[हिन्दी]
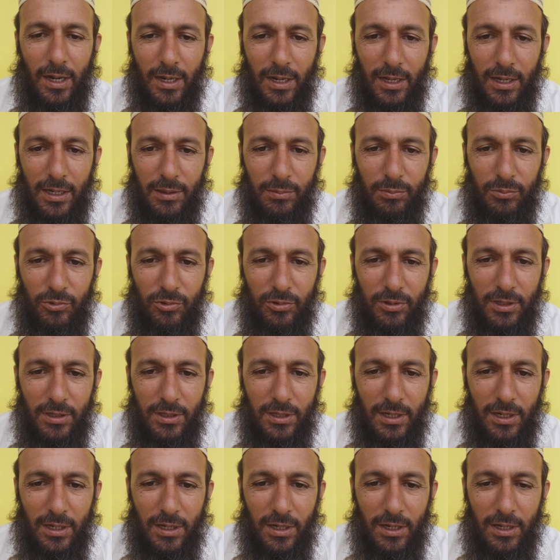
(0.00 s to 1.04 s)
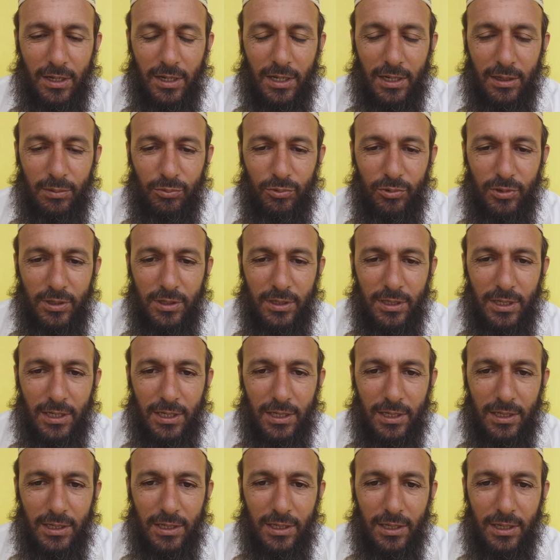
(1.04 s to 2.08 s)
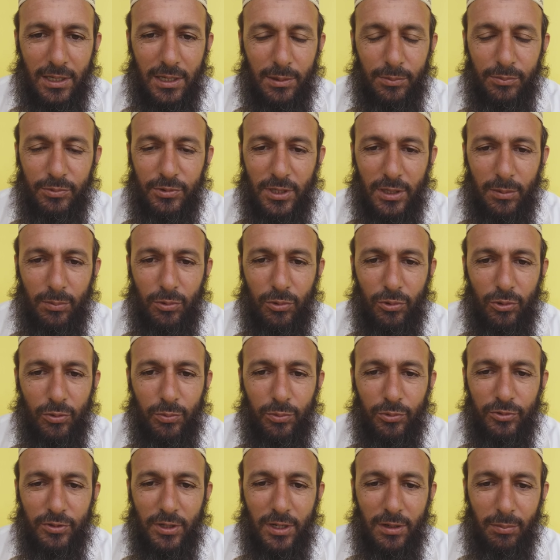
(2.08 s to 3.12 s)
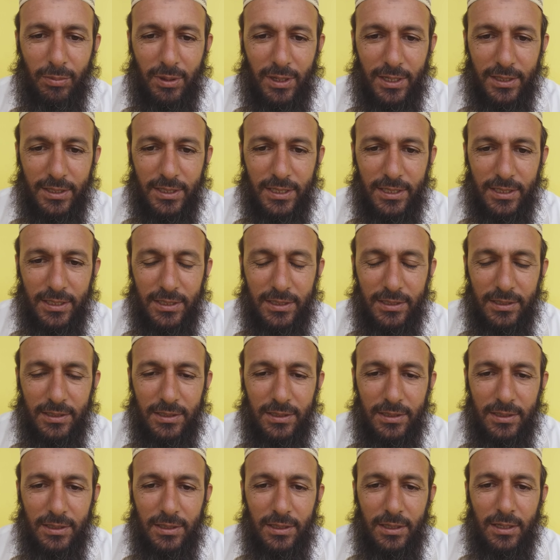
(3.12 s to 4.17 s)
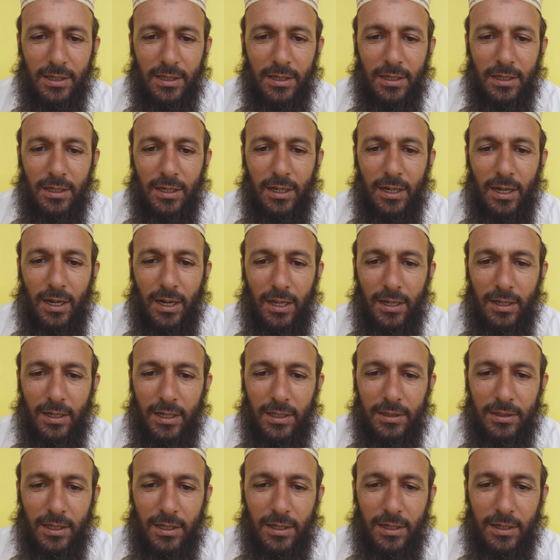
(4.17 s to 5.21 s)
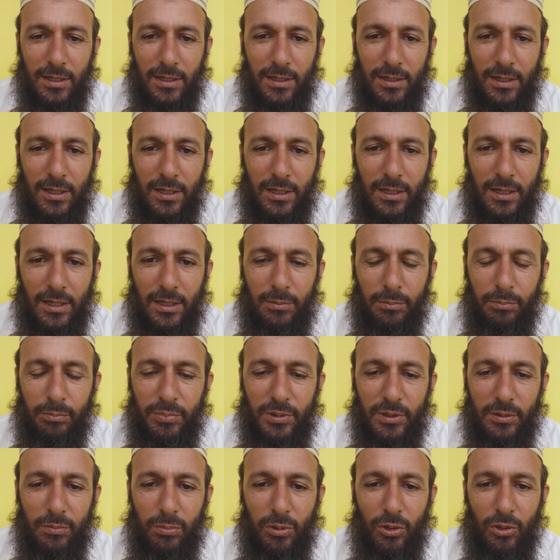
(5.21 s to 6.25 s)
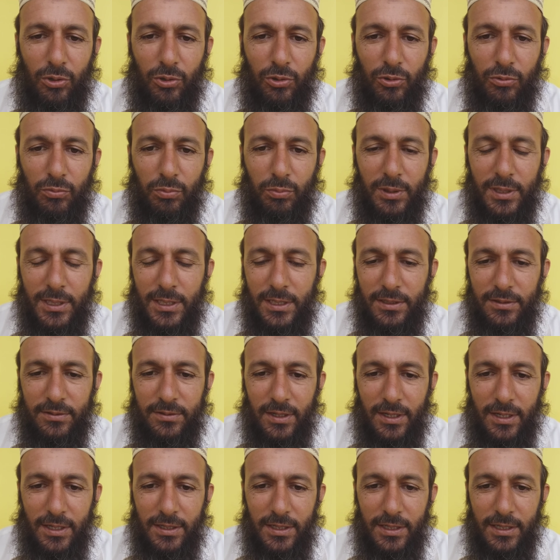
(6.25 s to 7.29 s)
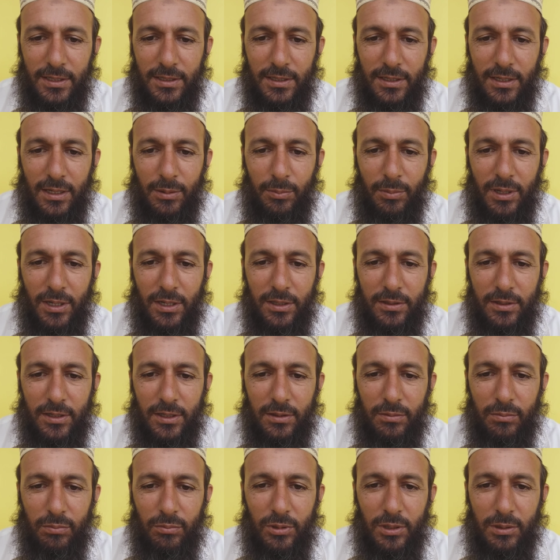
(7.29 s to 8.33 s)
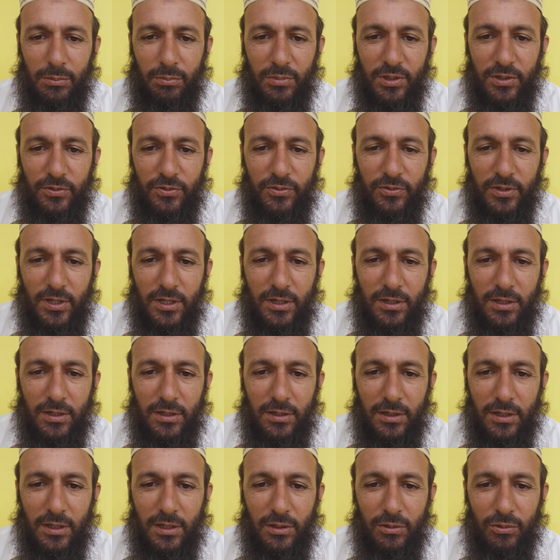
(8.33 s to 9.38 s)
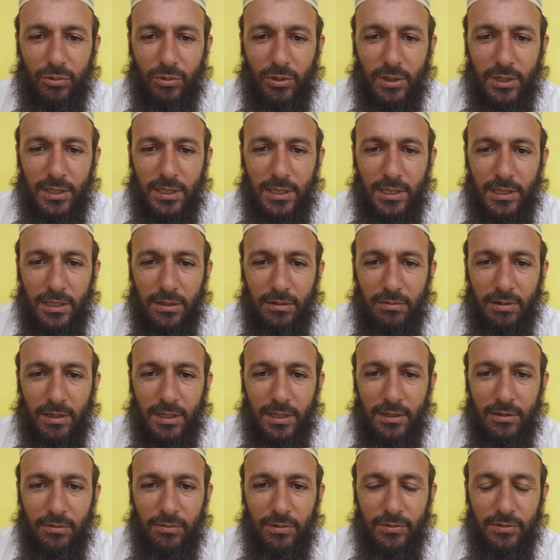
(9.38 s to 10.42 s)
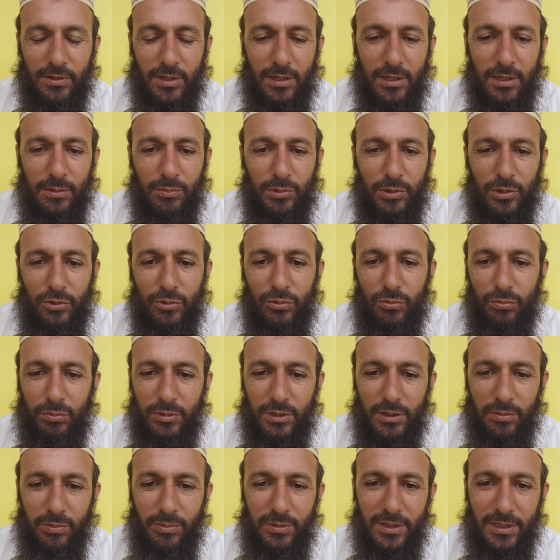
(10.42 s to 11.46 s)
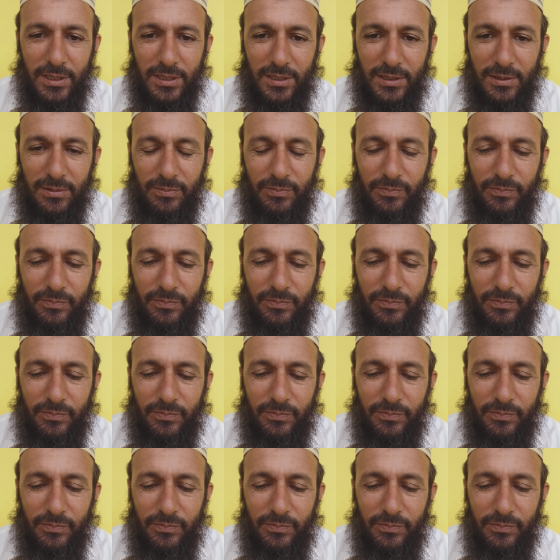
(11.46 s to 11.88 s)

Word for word: अल्हम्दुलिल्लाह अल्हम्दुलिल्लाह हम सब लोग मुसलमान हैं अल्लाह ताला का हम पे बहुत बड़ा एहसान है कि हम हज़रत मोहम्मद सल्लल्लाहु अलैहि वसल्लम की उम्मत में हैं